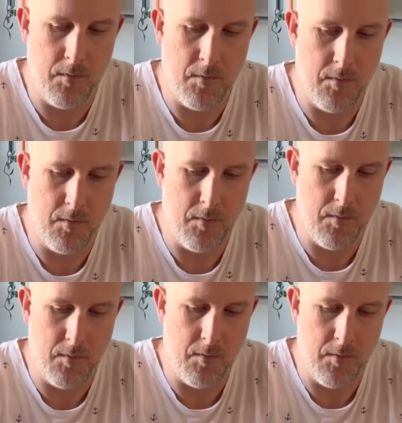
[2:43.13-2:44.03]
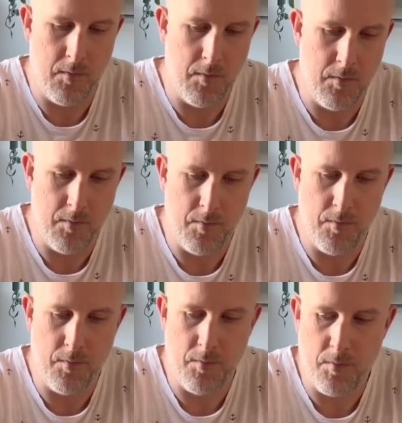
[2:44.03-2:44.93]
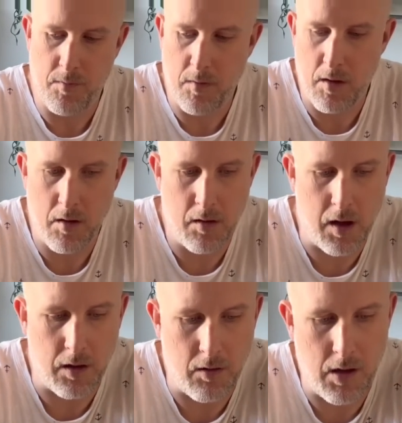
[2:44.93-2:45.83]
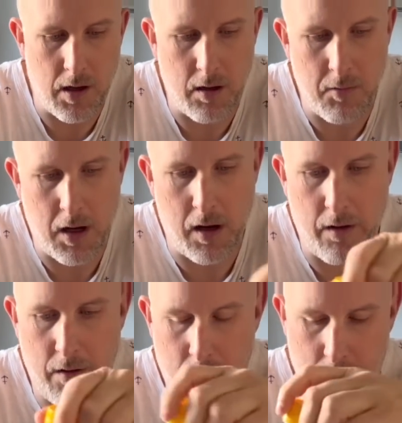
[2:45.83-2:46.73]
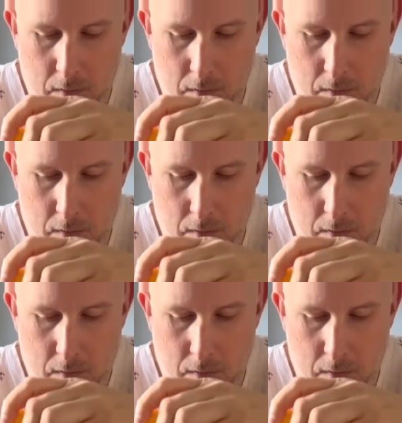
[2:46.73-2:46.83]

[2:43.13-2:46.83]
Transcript: uh, mấy cái muối đồ này kia mình bỏ cũng vừa vừa thôi